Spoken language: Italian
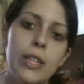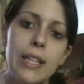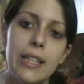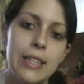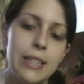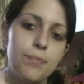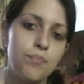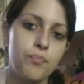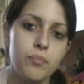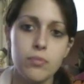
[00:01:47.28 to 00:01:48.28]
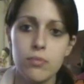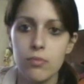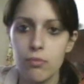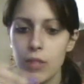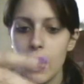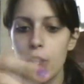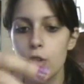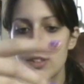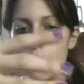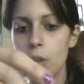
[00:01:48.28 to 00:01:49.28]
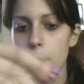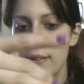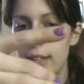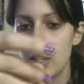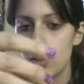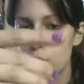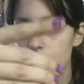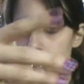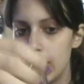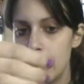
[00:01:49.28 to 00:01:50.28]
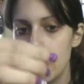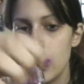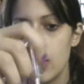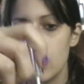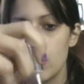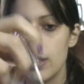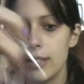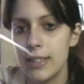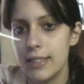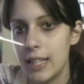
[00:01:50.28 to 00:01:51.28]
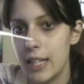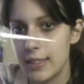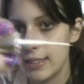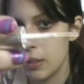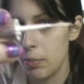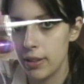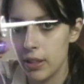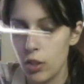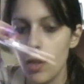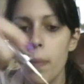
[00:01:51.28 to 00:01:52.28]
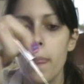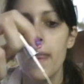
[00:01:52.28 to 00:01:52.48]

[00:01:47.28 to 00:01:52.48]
il, um, che hanno soltanto il pennellino sottile, quindi senza, senza il pennino.